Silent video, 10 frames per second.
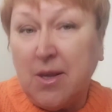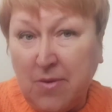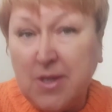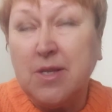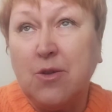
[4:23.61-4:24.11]

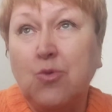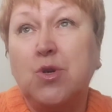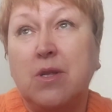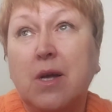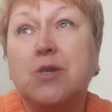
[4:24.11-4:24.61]
соответственно,
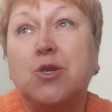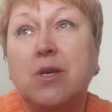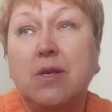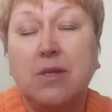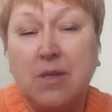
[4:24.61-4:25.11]
точно так же
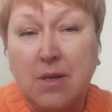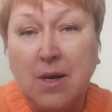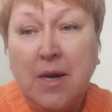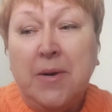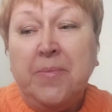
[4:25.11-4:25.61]
из
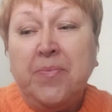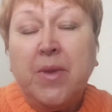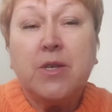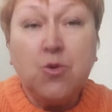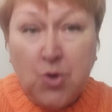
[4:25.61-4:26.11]

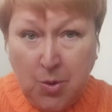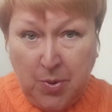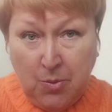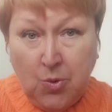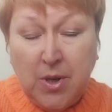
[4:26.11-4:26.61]
э, Сочи
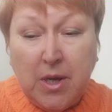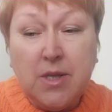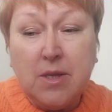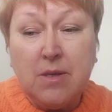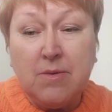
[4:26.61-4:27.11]
прямой
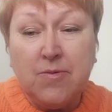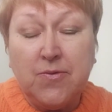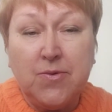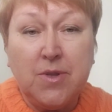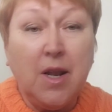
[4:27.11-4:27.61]
рейс э,
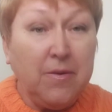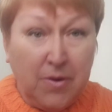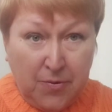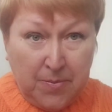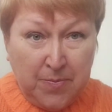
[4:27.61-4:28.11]
в Тель-Авив.